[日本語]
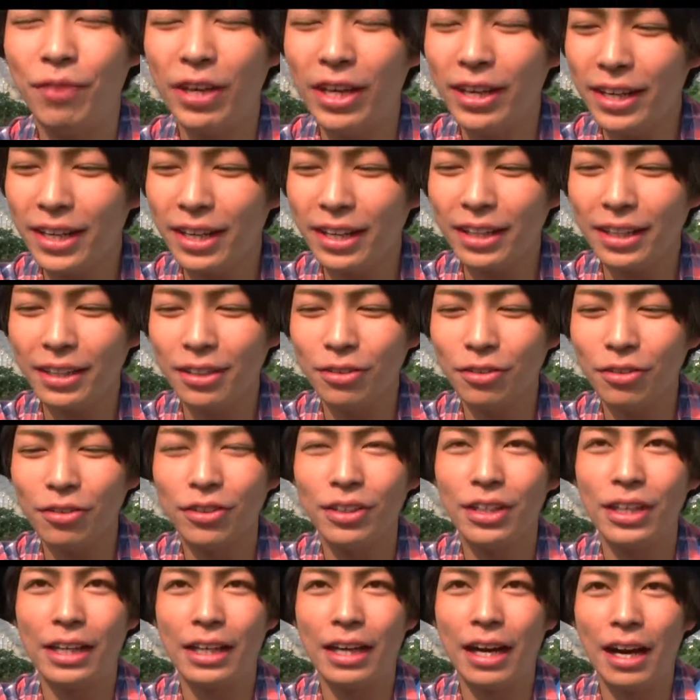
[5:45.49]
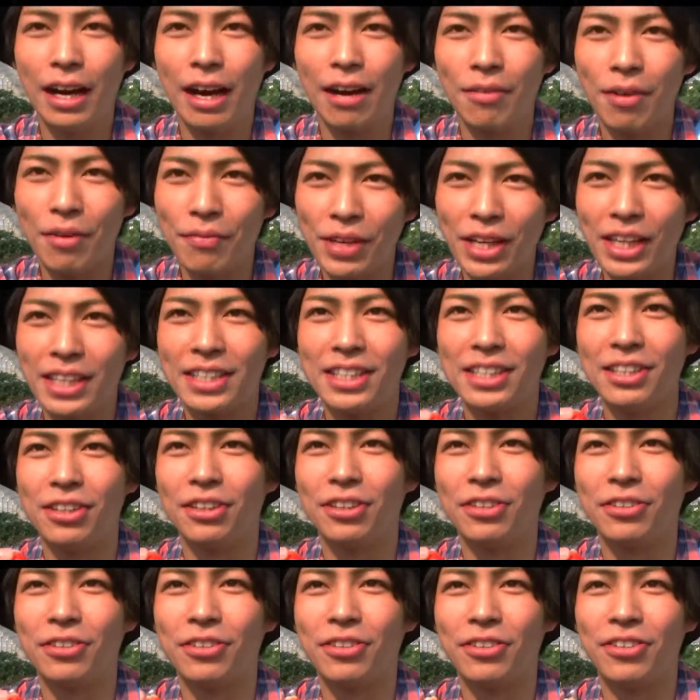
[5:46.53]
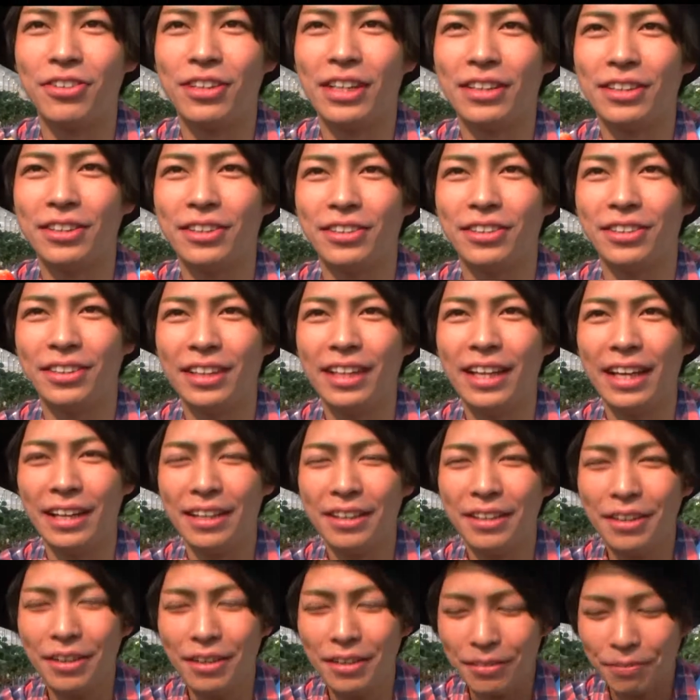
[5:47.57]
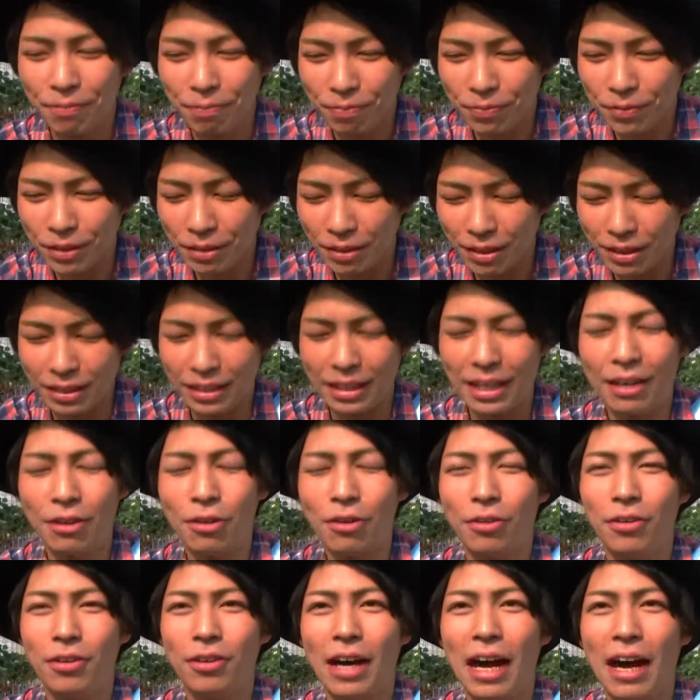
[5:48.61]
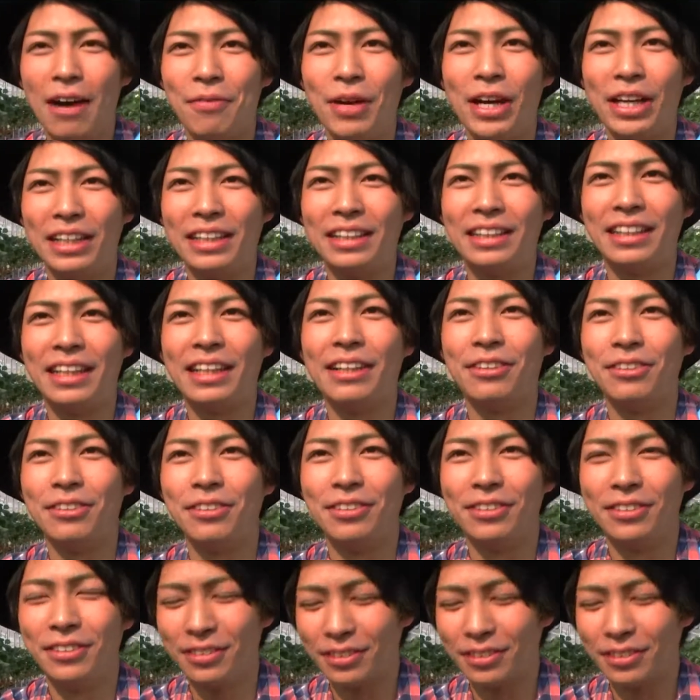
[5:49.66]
敏感なところに甘みが強いところが来るんで、なお甘いっていう